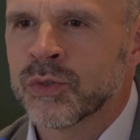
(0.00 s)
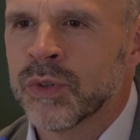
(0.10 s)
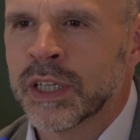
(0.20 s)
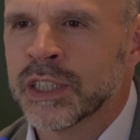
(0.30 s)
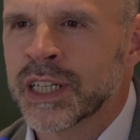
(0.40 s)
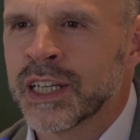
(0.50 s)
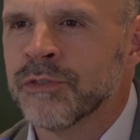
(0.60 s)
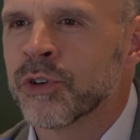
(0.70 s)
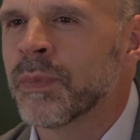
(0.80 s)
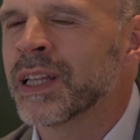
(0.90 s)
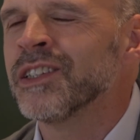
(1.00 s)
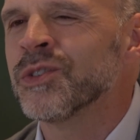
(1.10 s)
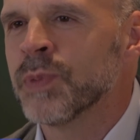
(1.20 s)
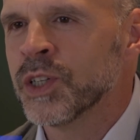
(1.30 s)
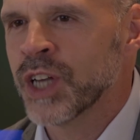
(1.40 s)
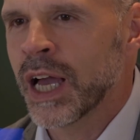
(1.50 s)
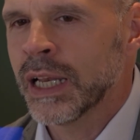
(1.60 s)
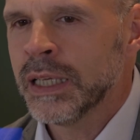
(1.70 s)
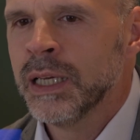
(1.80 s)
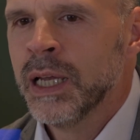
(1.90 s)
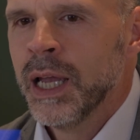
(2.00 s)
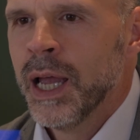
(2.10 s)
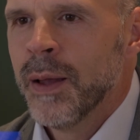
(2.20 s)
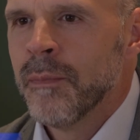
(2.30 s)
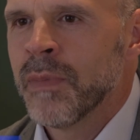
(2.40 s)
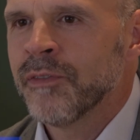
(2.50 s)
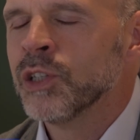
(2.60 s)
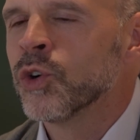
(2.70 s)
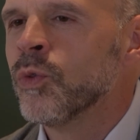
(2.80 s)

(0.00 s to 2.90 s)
su una ricerca di formati speciali, ma vedo